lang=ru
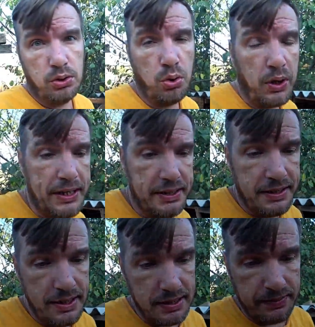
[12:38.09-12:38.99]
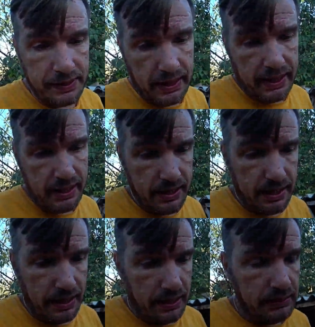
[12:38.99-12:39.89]
Только единственное,
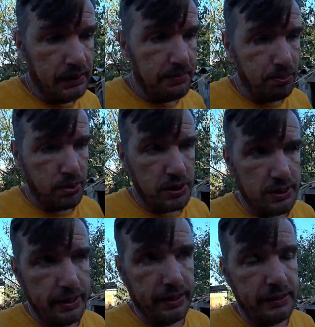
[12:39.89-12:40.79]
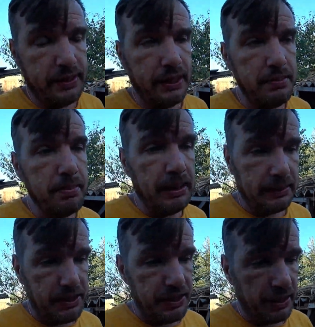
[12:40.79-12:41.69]
надо будет сделать три
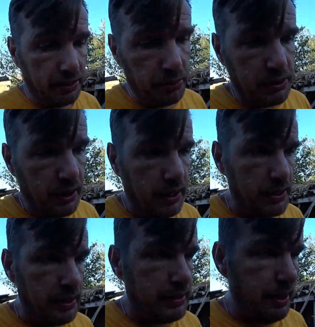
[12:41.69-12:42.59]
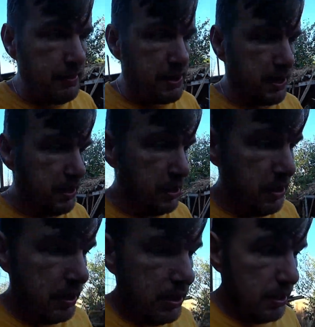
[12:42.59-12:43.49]
маточника. То есть для каждой самочки
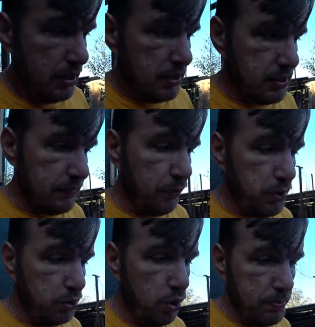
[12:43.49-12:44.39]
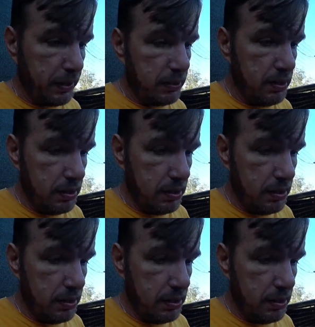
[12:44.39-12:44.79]
свой домик.